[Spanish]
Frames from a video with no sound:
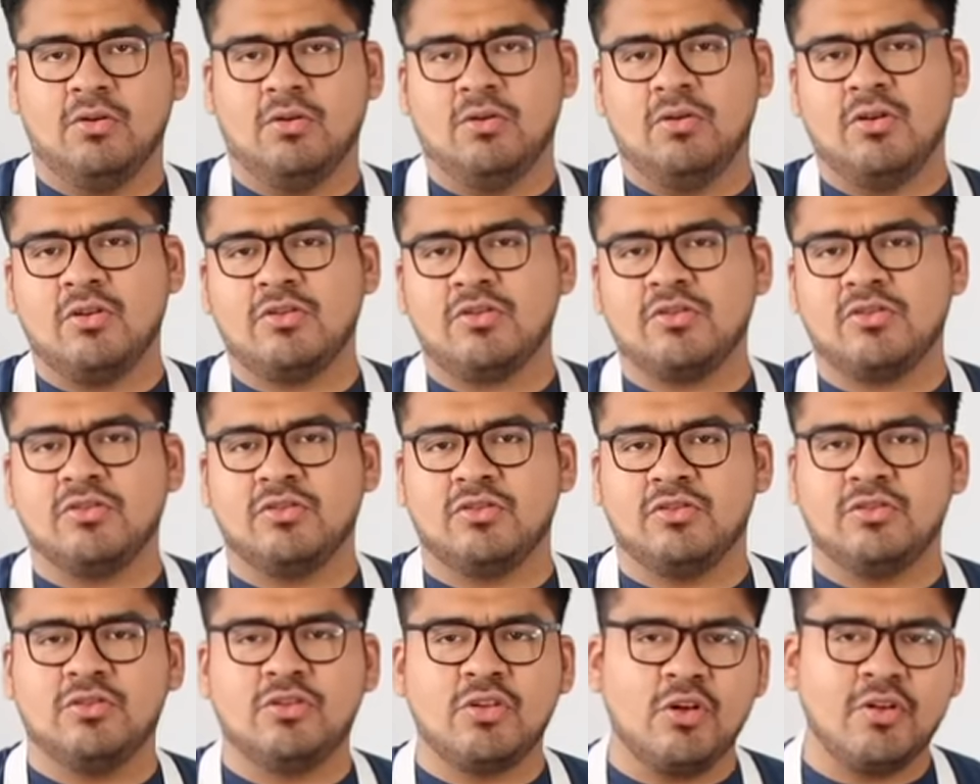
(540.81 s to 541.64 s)
unos
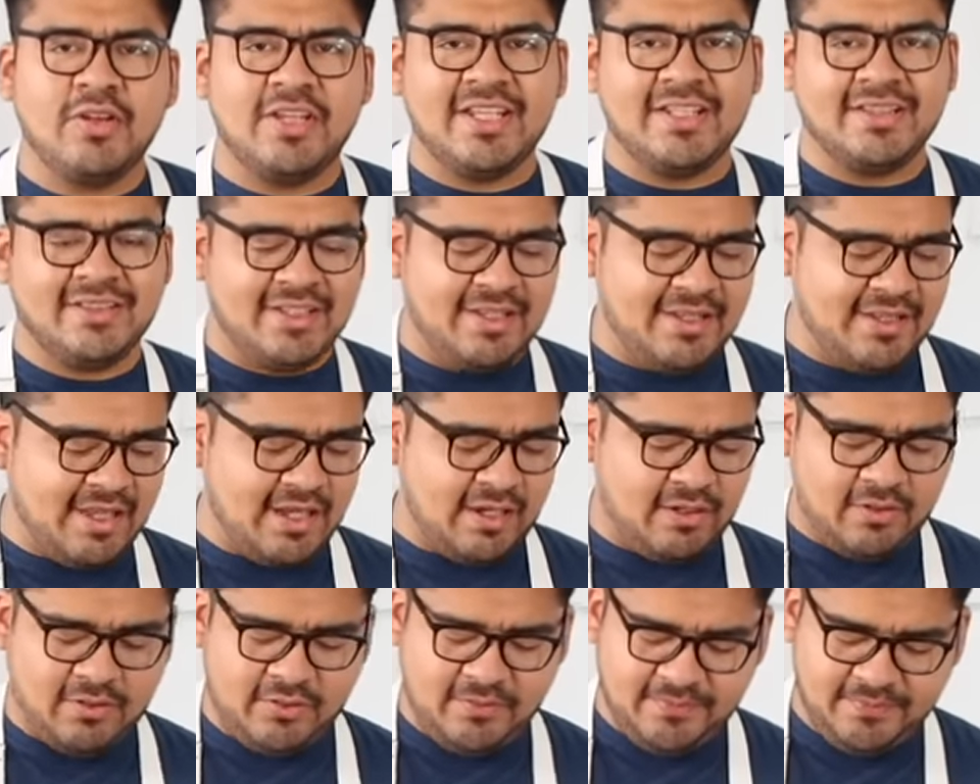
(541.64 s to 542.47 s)
dos dientes de
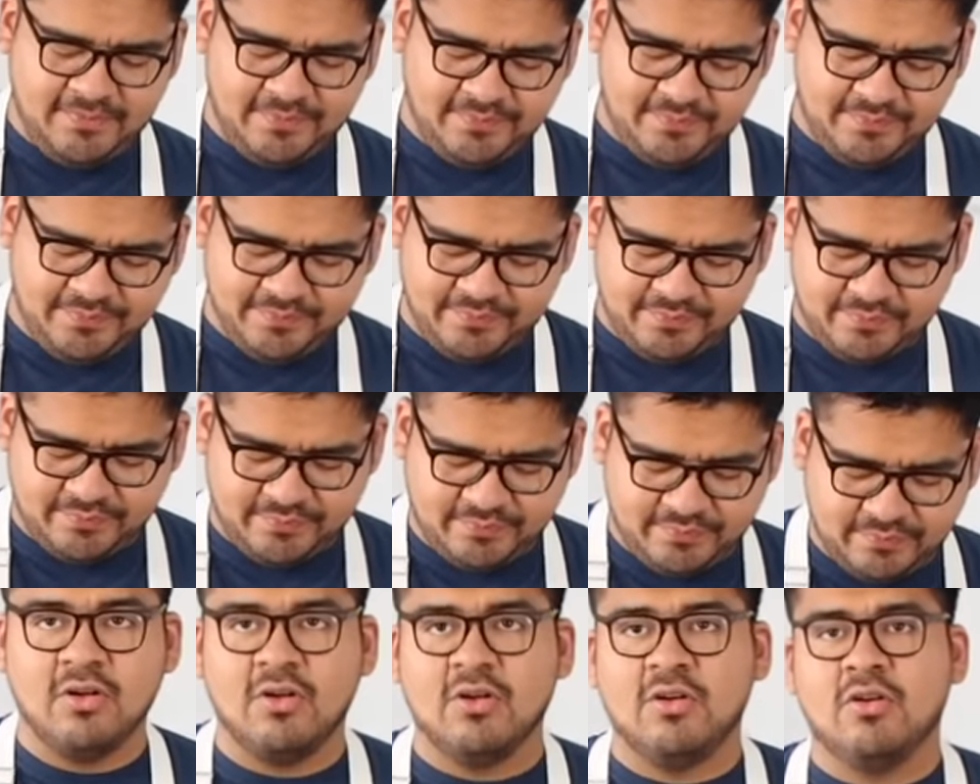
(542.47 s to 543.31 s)
ajo,
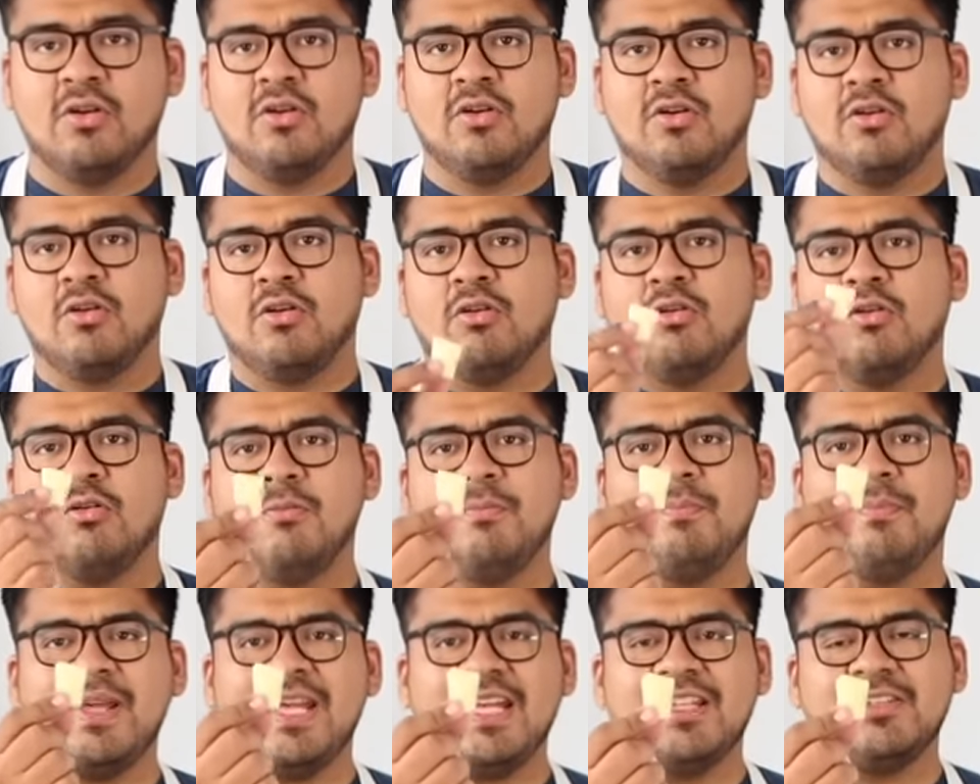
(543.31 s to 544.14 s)

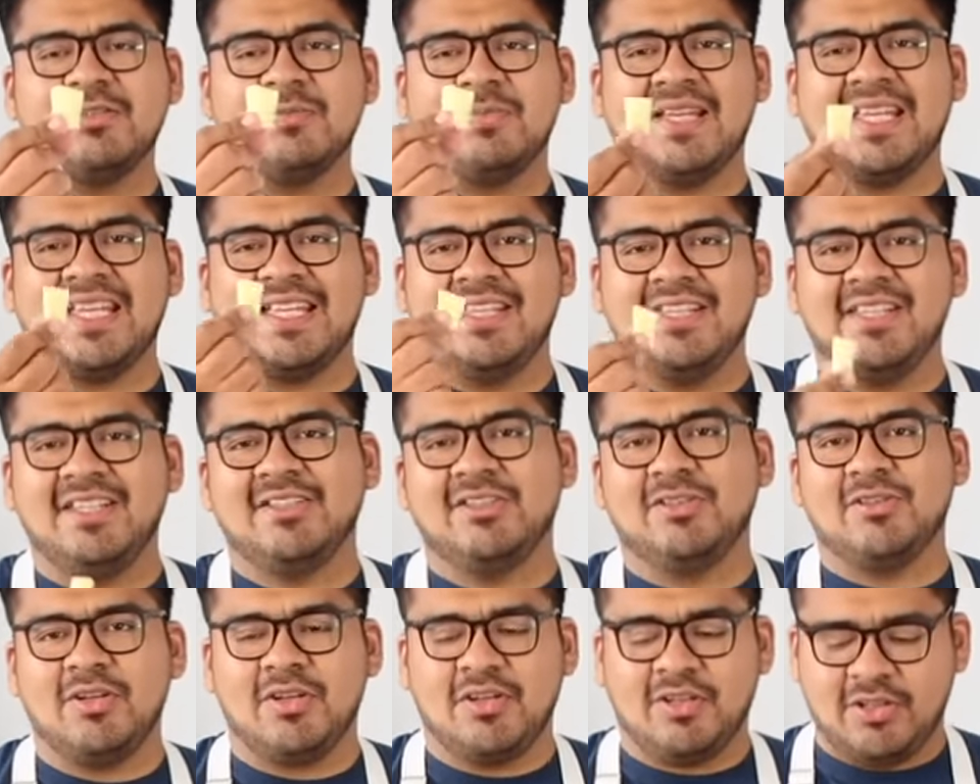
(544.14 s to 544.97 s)
un pedazo
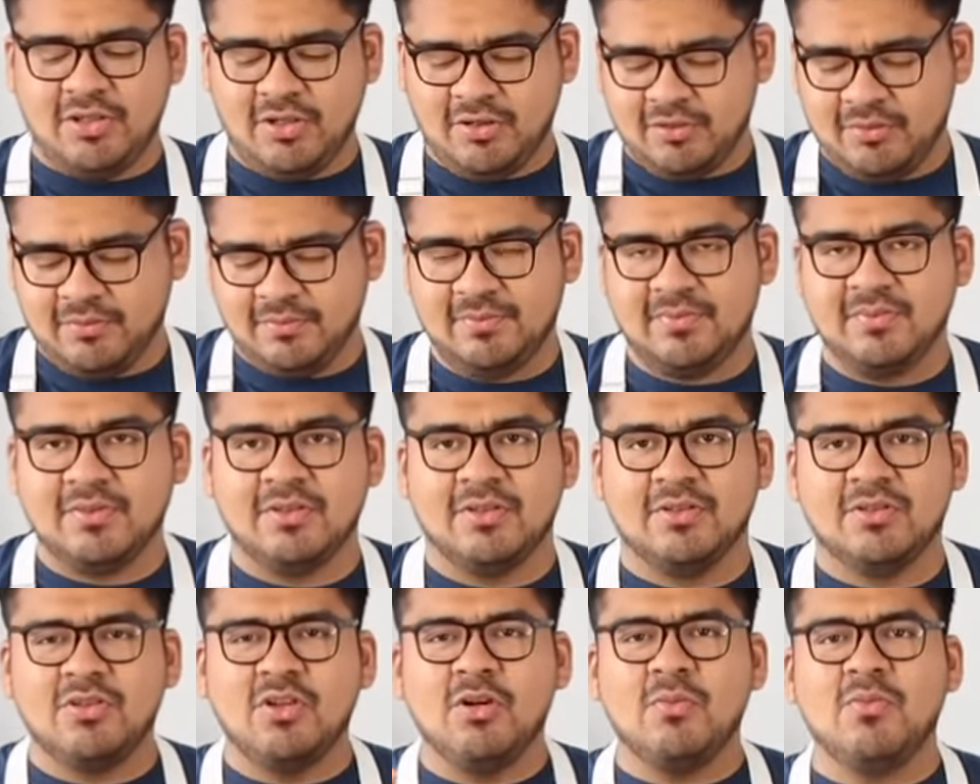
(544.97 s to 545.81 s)
pequeñito de kion,
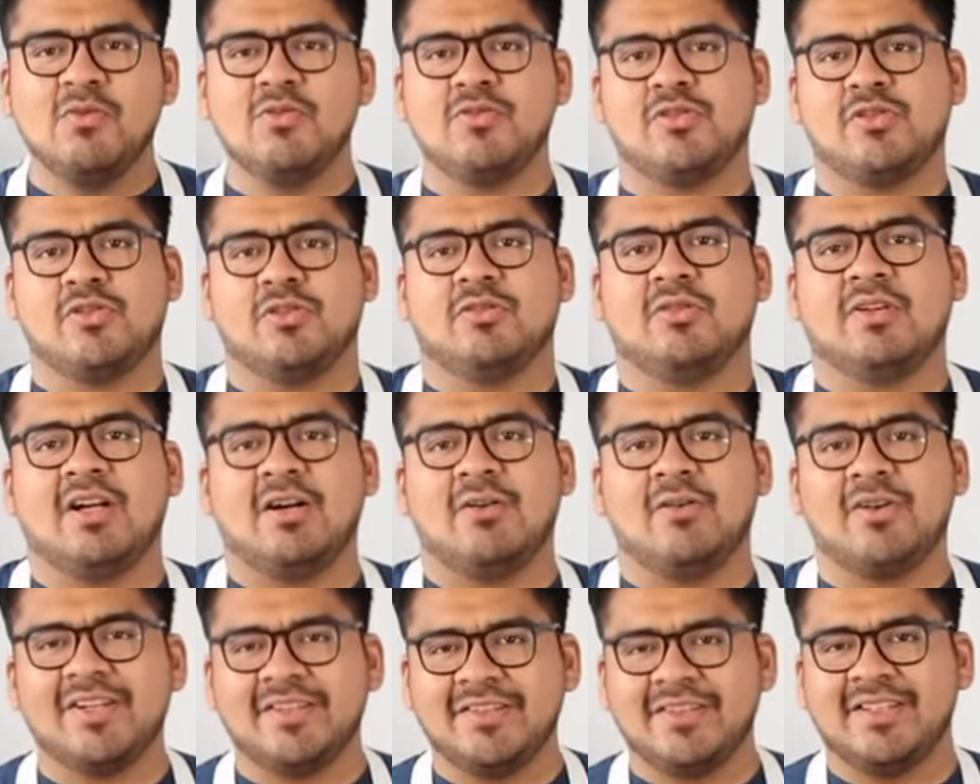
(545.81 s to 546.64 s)
no mucho.
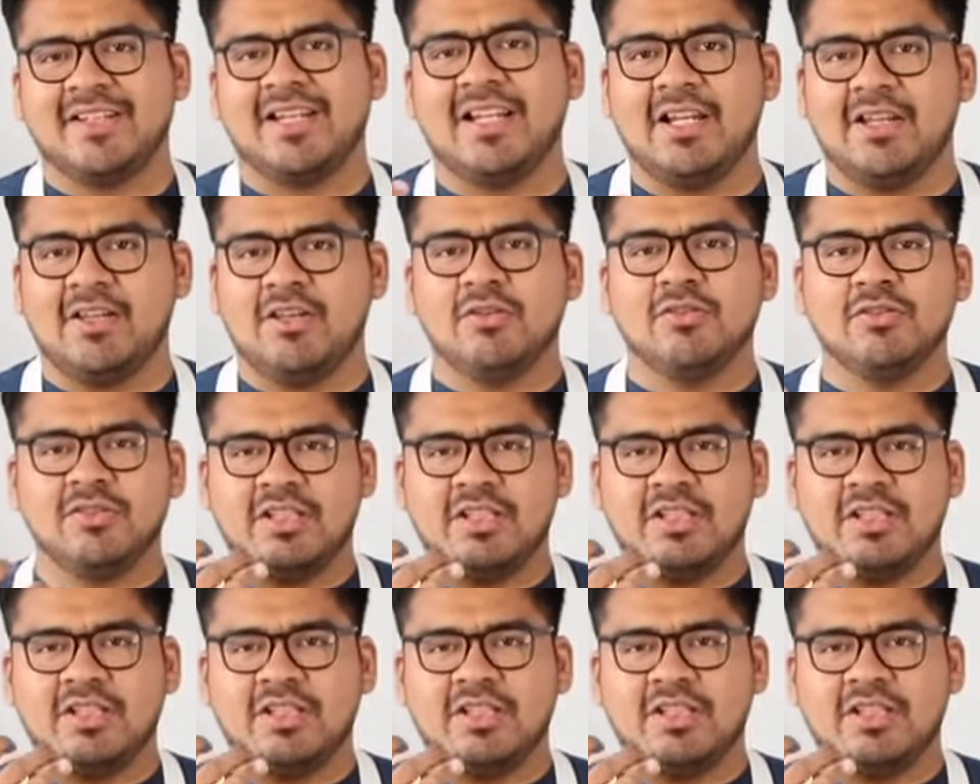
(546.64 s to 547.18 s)
Acuérdense que el kion